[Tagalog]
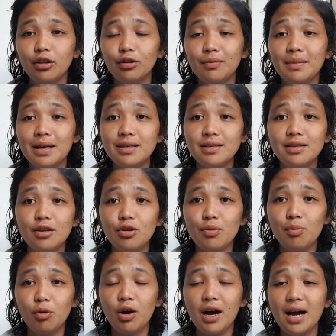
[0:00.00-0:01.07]
Tumaas din
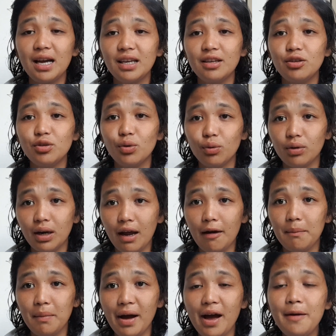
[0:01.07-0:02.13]
yung buhangin, yung
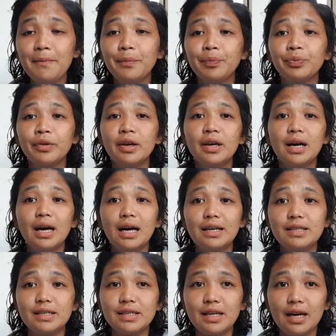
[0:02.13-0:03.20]
graba,
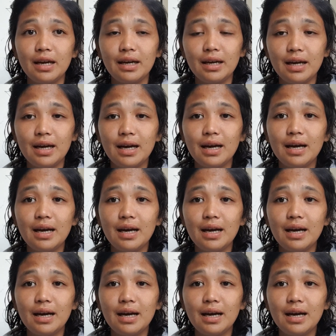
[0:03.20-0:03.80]
at saka